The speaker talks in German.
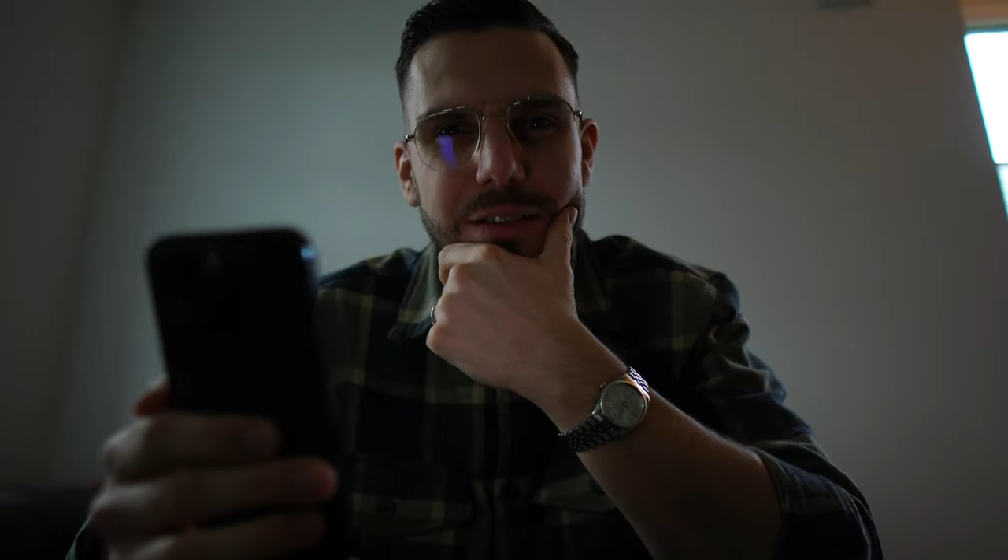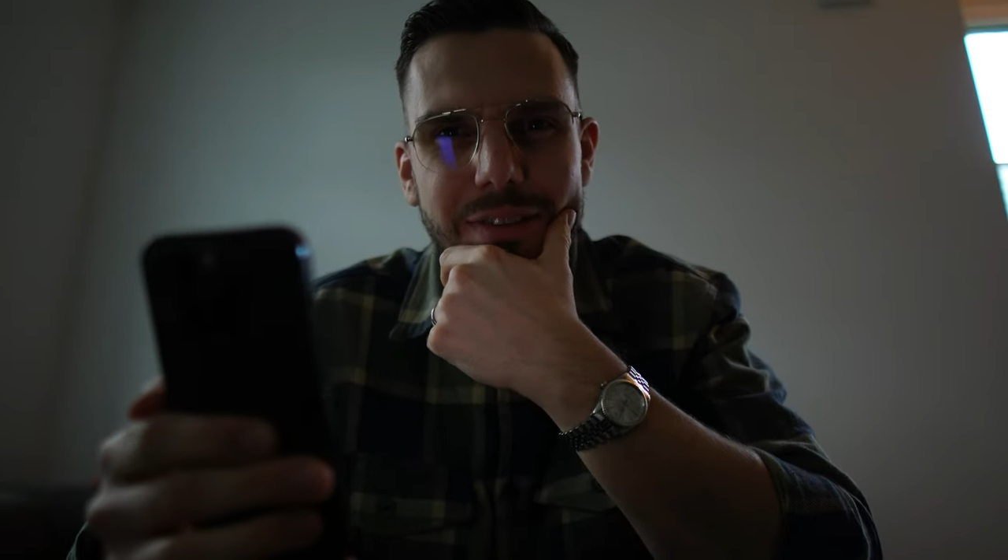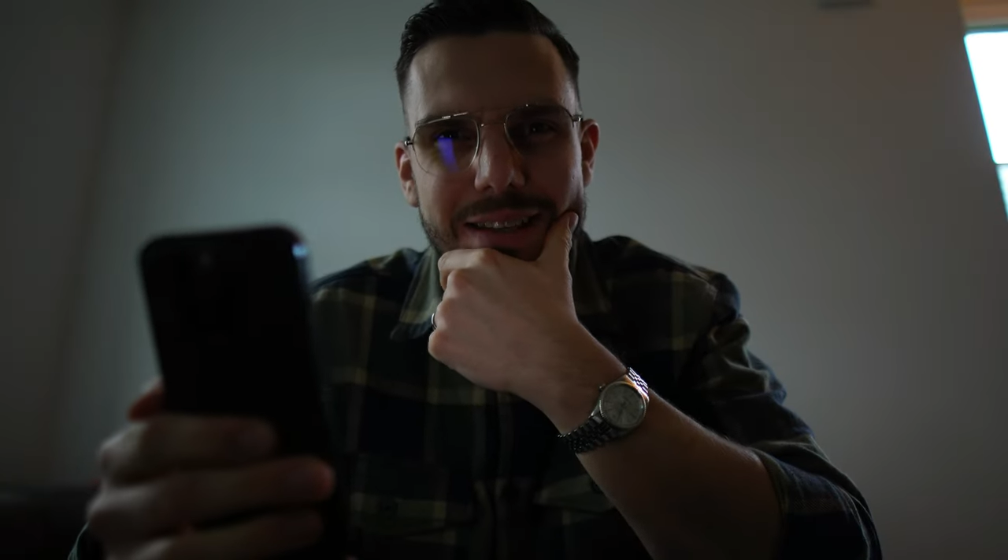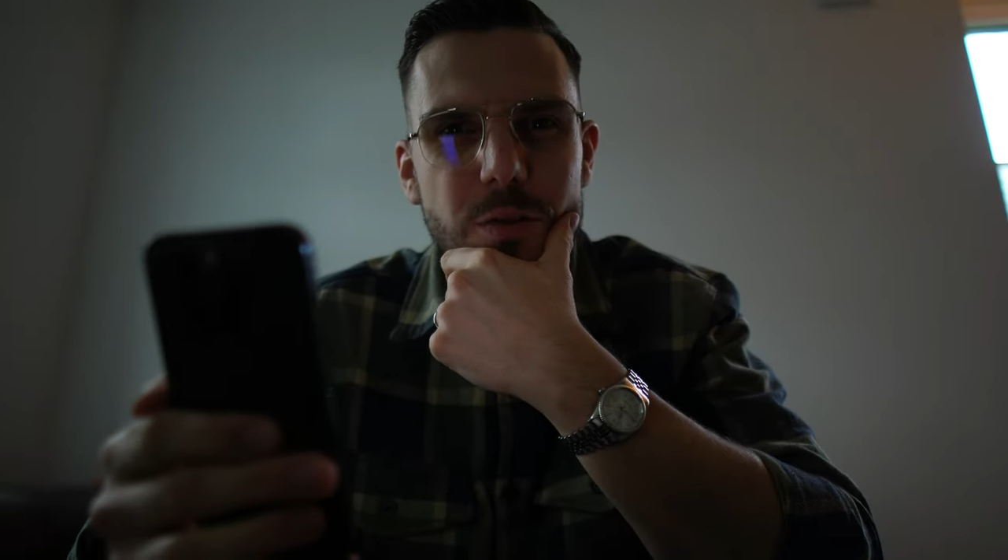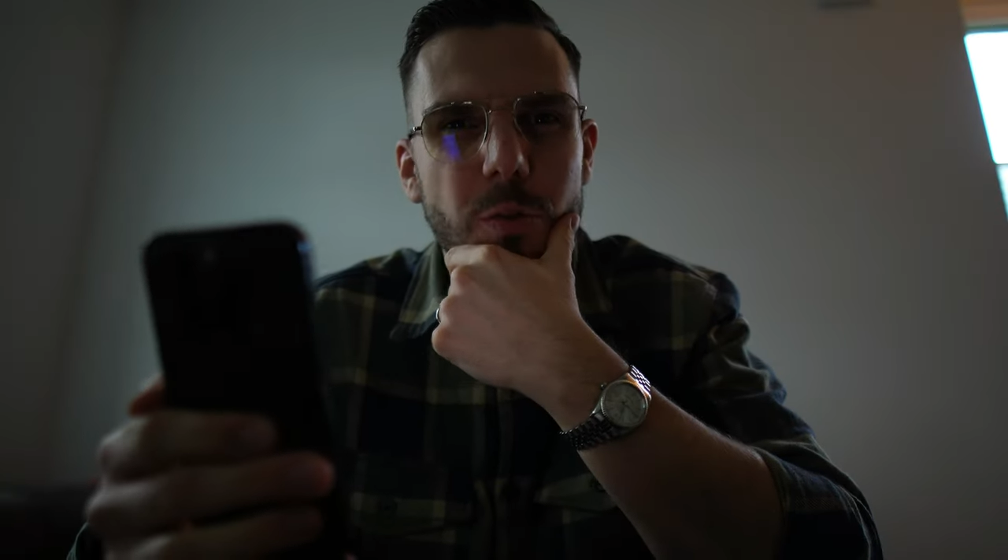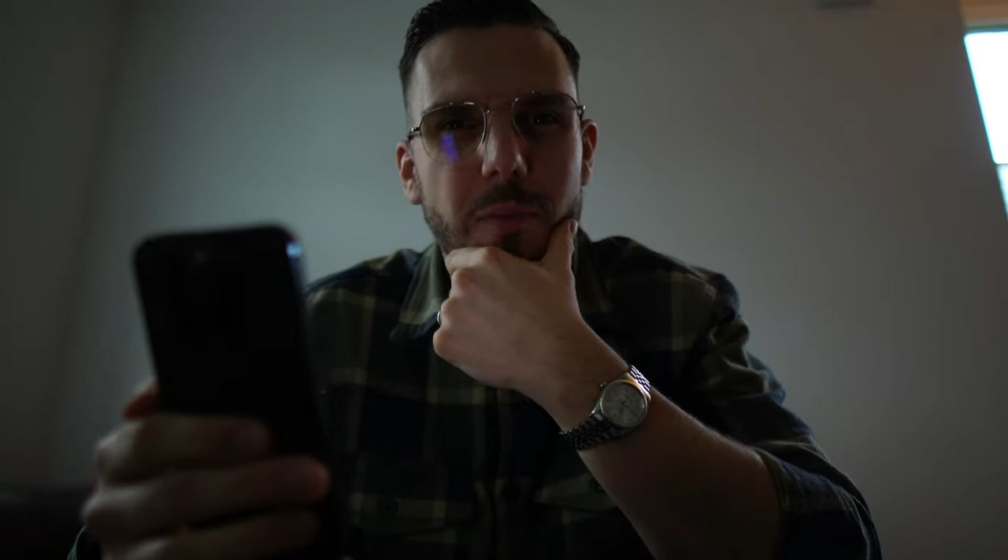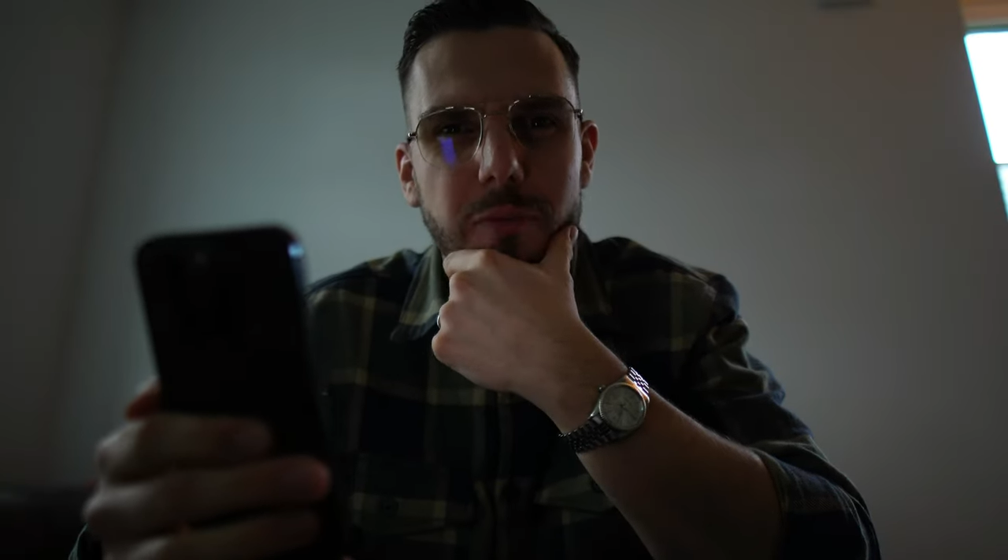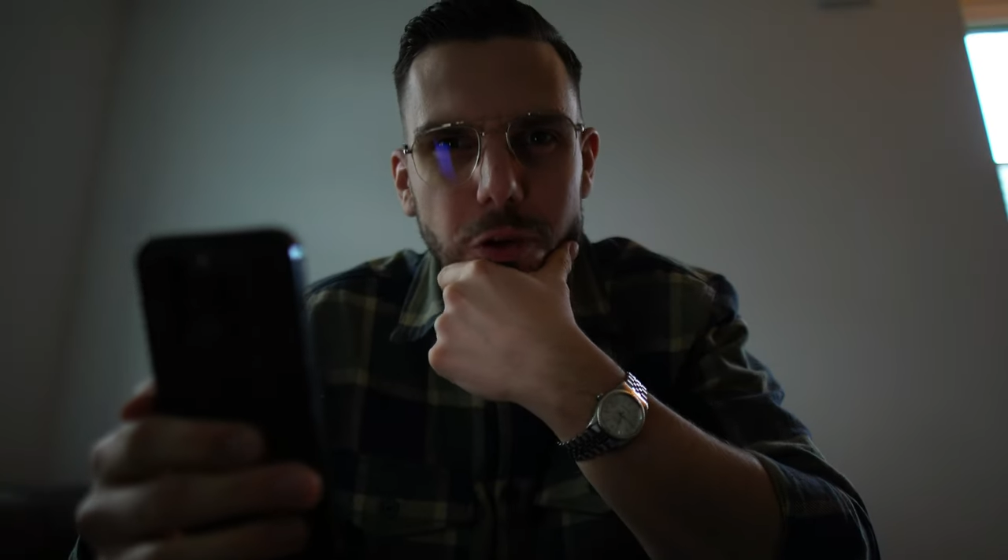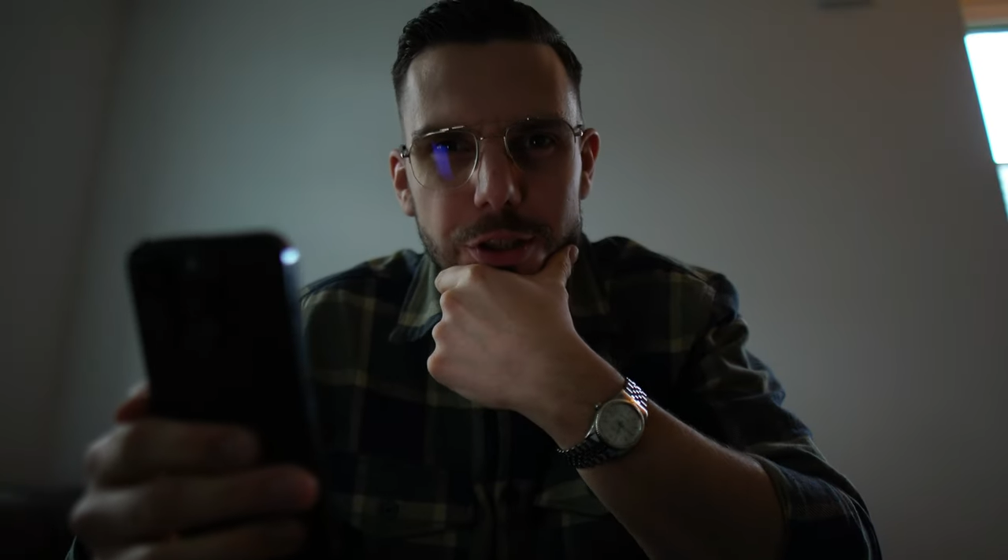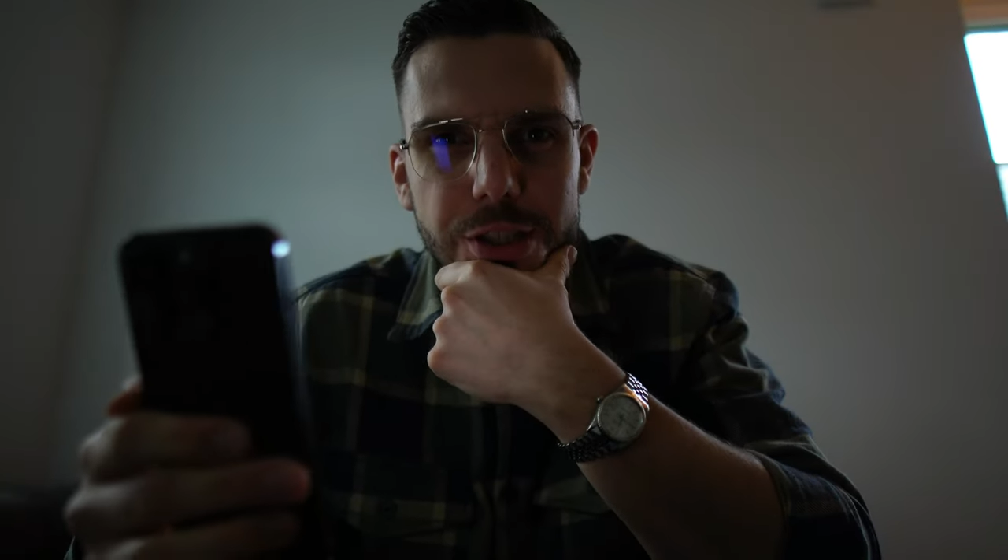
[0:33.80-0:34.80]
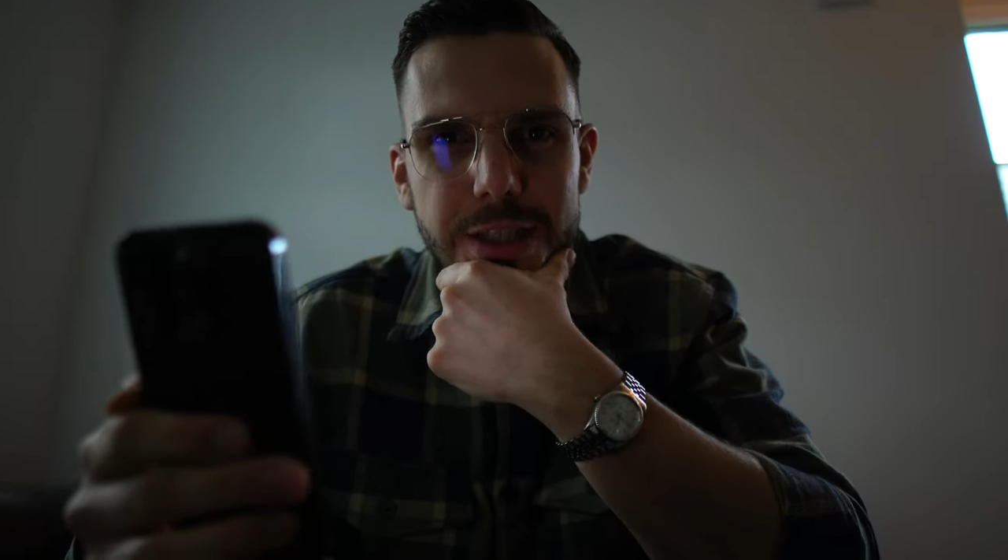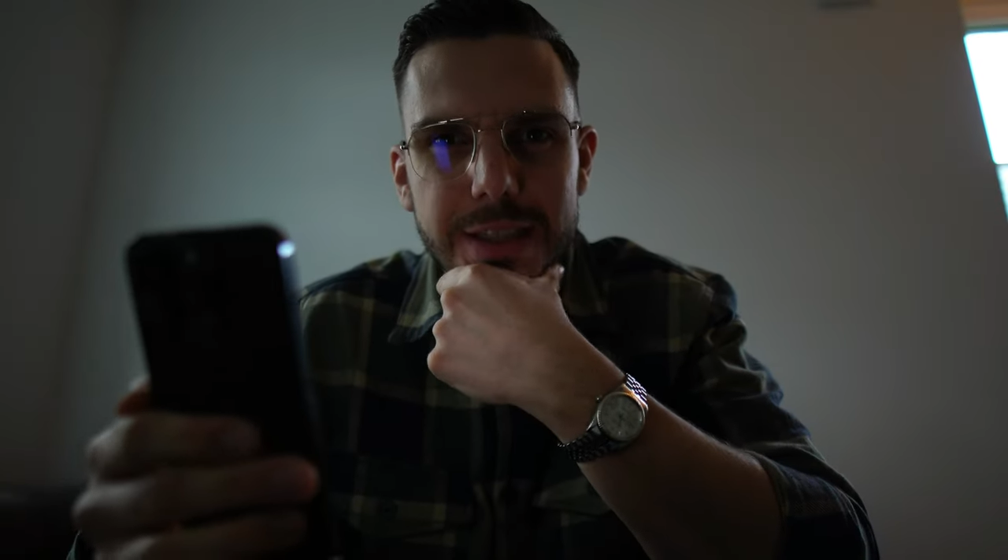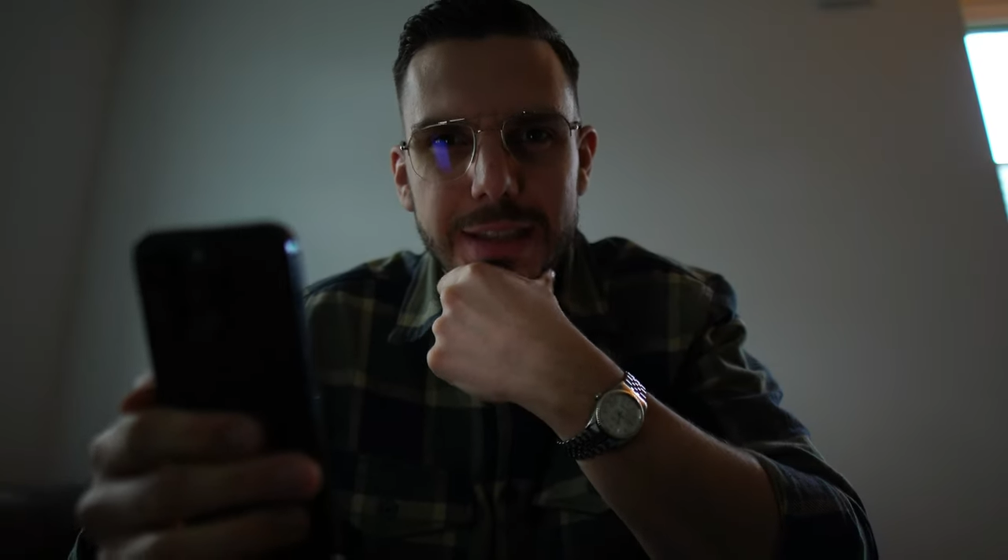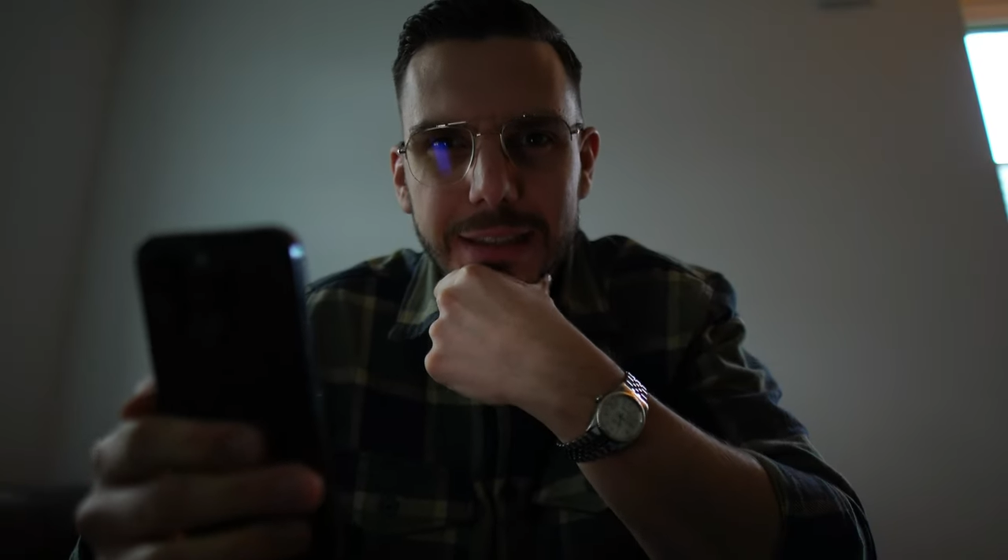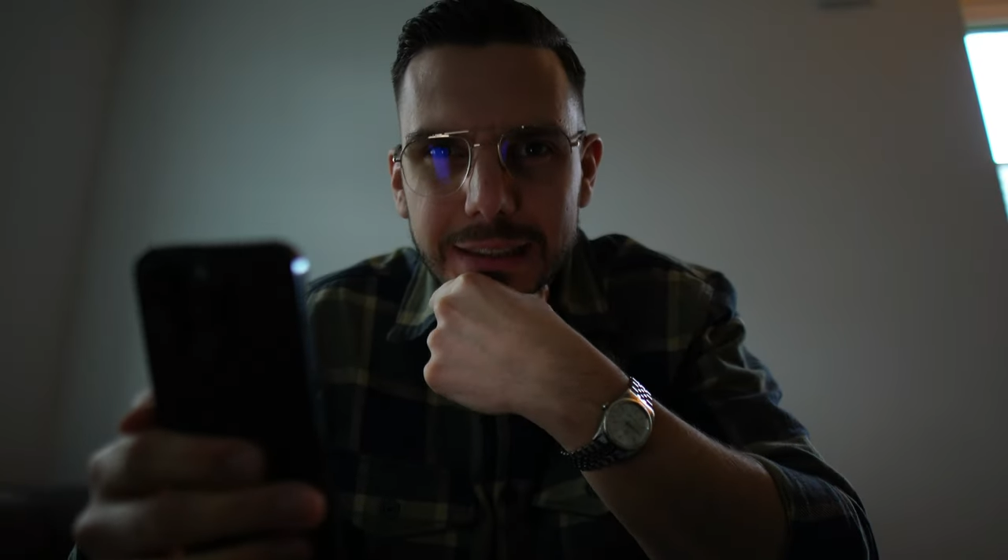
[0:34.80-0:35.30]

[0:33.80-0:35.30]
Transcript: was überhaupt Fortschritte